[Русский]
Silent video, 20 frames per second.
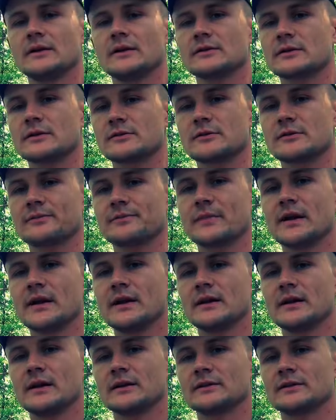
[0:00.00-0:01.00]
Здравствуйте.
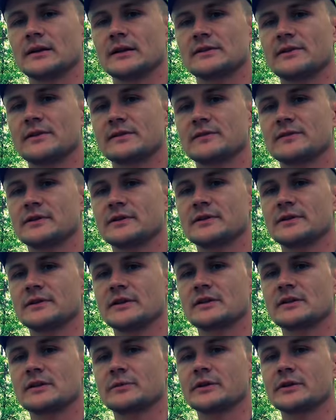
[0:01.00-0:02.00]
На связи
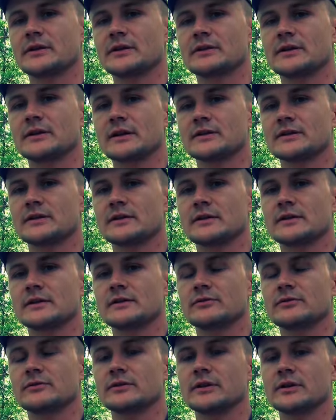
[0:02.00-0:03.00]
фитнес-тренер Михаил Яцек и
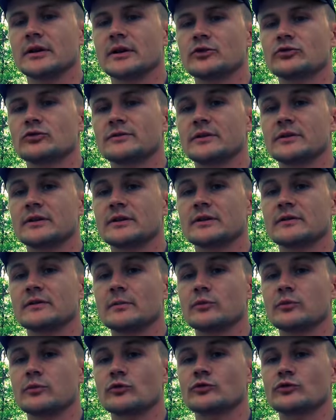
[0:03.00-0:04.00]
сегодня я хочу ответить на
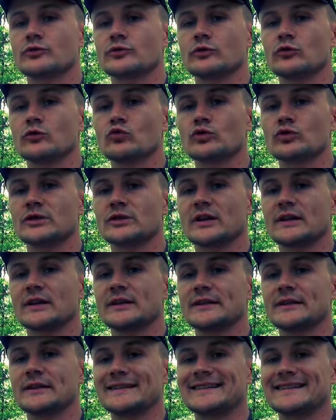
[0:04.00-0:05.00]
вопрос, нужно
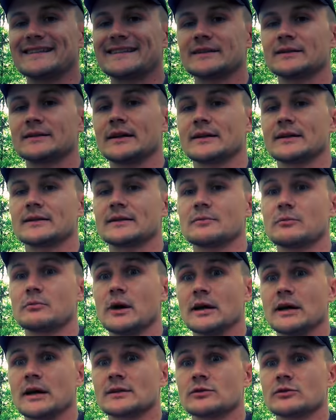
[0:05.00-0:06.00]
ли наедать
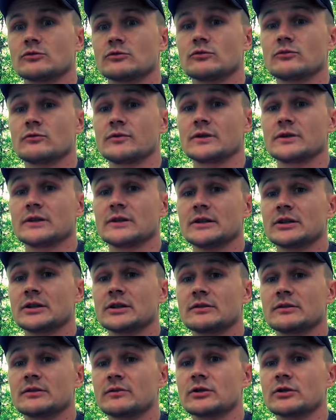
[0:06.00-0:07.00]
массу в виде
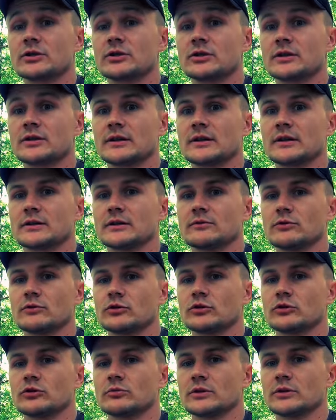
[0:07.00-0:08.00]
лишнего жира для
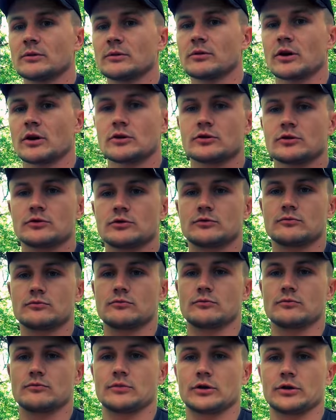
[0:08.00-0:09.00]
того, чтобы набрать
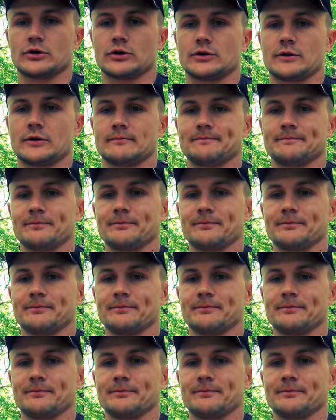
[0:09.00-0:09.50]
мышцы.